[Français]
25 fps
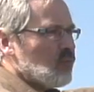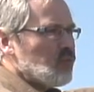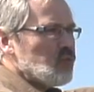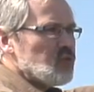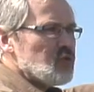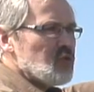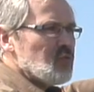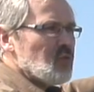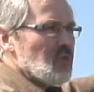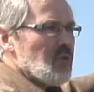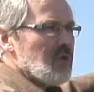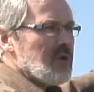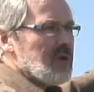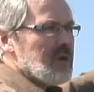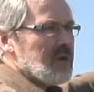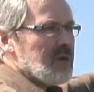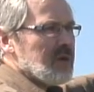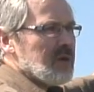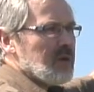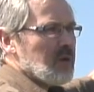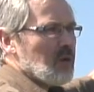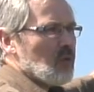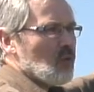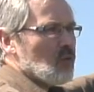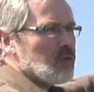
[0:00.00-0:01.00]
plus ou
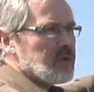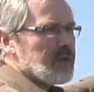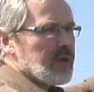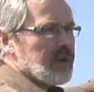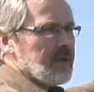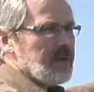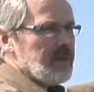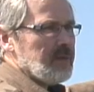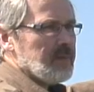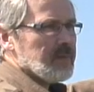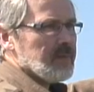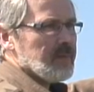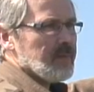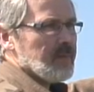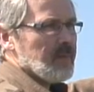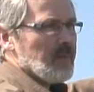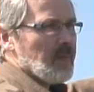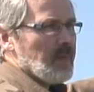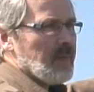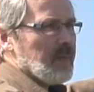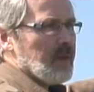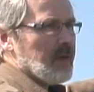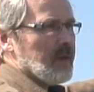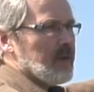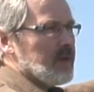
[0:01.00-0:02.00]
moins en retrait.
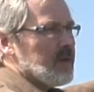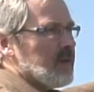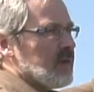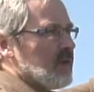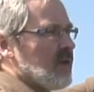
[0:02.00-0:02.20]
Hein.